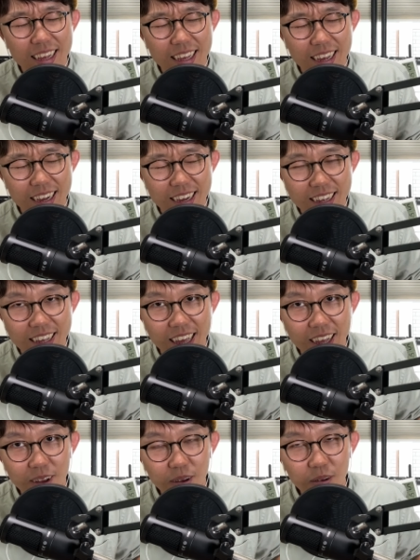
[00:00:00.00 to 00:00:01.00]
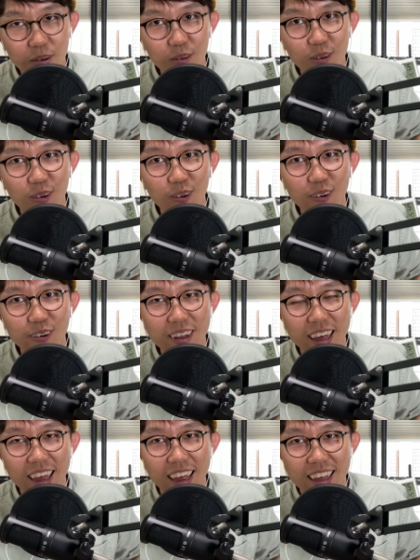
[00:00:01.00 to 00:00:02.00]
いや、結構
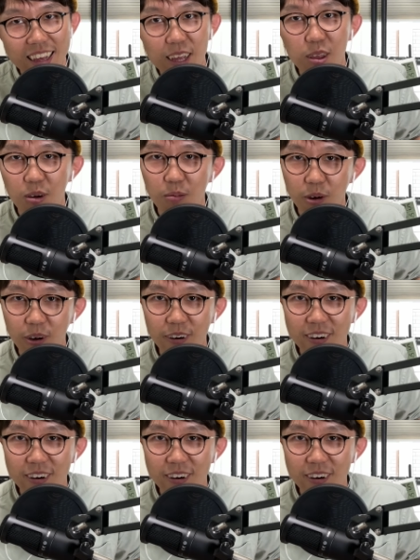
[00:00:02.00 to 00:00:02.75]
ね、いいと思う。